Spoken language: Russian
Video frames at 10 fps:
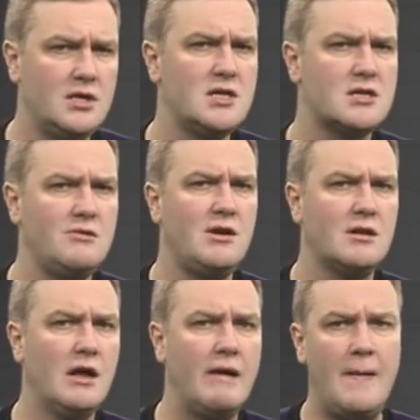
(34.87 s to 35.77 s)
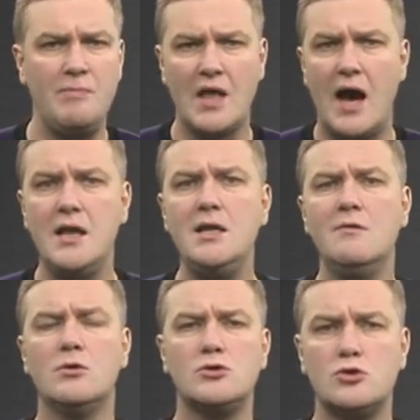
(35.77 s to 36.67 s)
Действительно, они
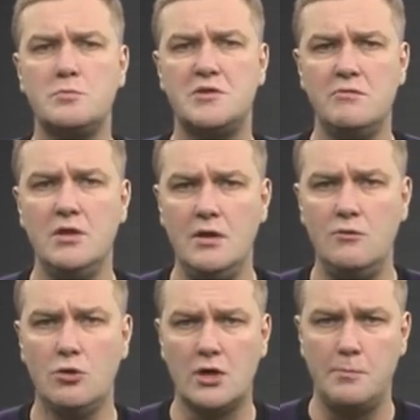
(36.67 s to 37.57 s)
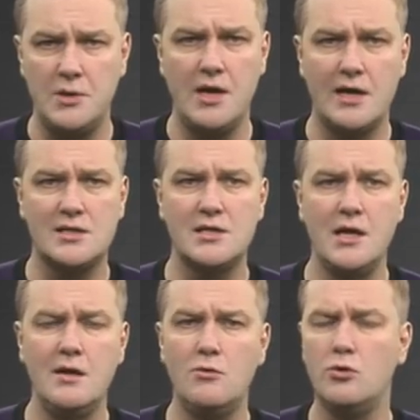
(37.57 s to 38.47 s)
вон собственные ведра
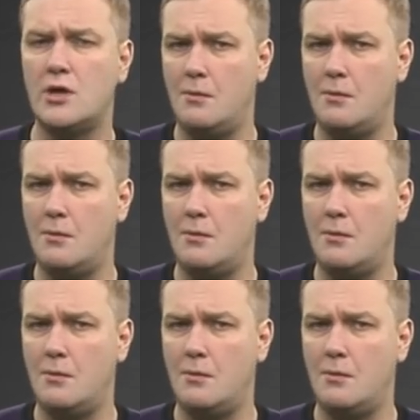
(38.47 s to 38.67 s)
переоценивают,